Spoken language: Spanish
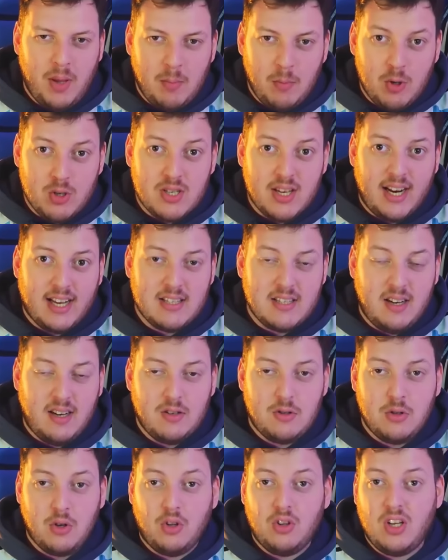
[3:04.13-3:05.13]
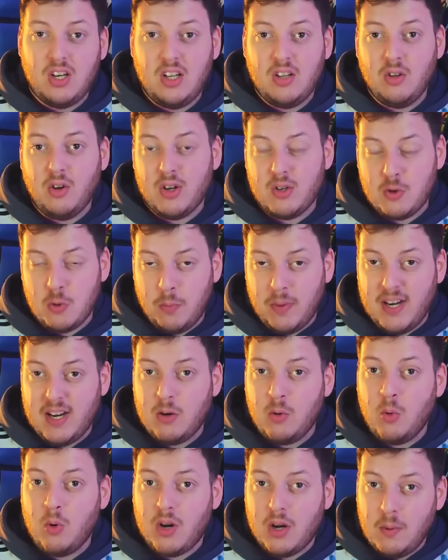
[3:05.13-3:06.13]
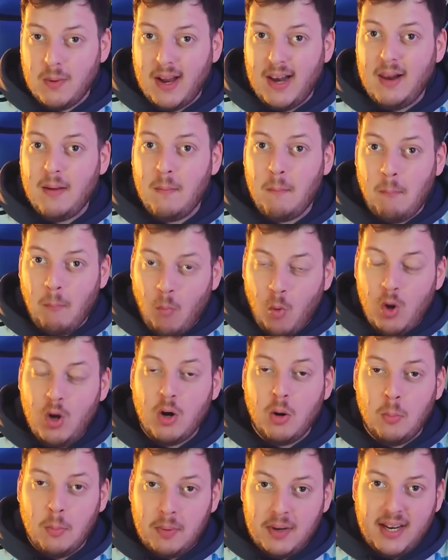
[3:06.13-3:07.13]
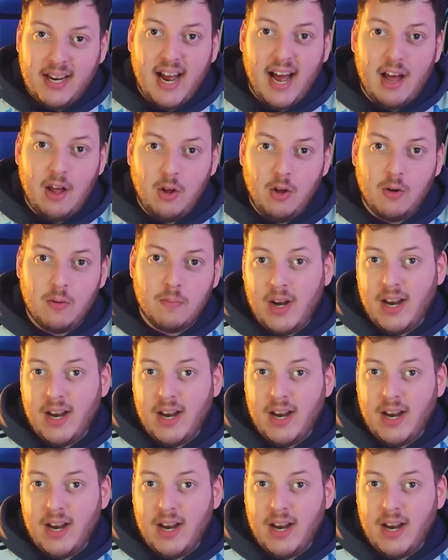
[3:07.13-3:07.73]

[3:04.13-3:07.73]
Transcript: vimos a la selección teniendo que superar un rival muy complicado,